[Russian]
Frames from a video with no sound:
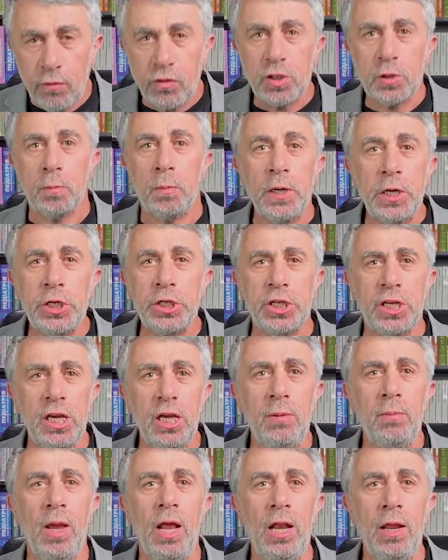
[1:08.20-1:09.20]
Эти
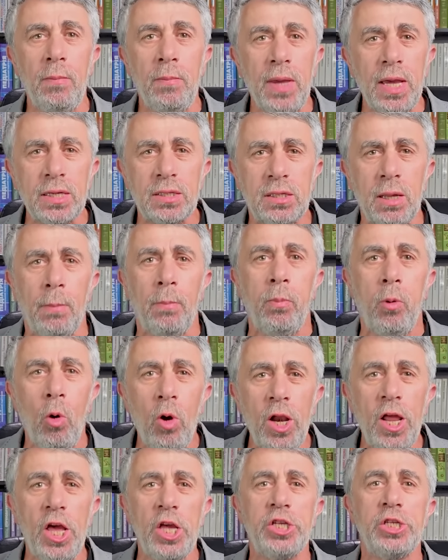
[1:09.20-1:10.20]
вспышки имели место
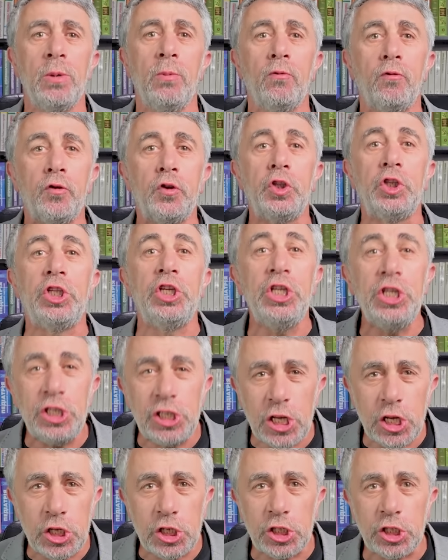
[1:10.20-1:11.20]
более чем в
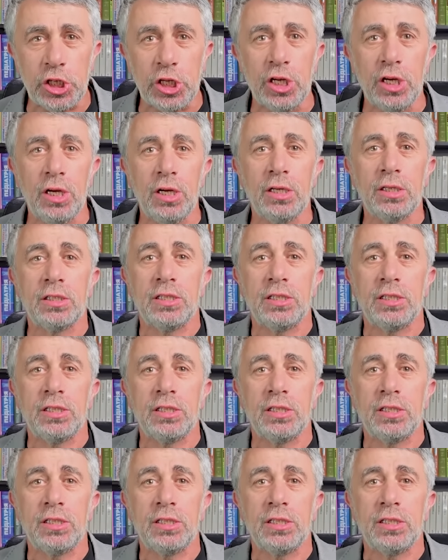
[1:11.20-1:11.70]
тысячи